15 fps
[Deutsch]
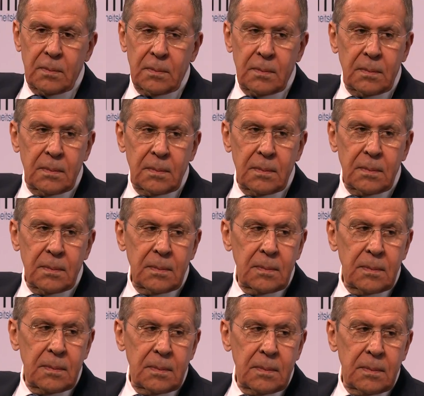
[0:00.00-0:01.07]
diese
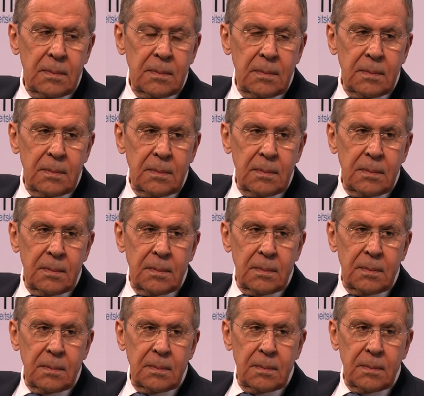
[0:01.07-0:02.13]
Beziehungen zwischen
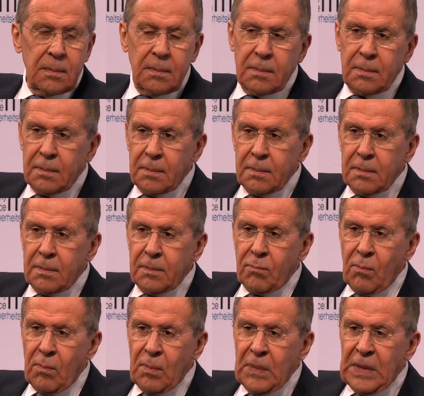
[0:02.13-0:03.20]
Russland und der Türkei
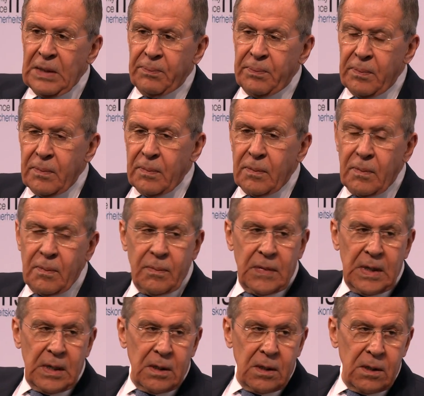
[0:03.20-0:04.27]
beschreiben? Sind Sie
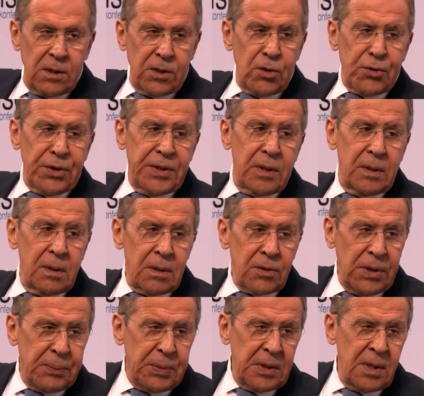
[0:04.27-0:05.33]
Verbündete oder sind Sie
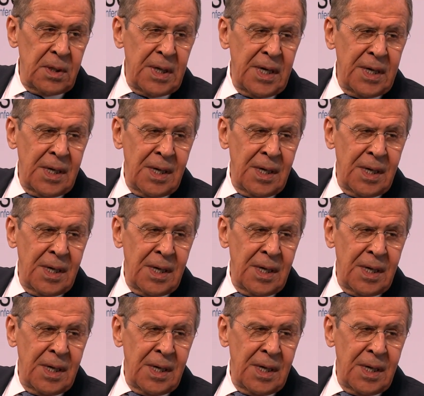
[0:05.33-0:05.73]
Gegner?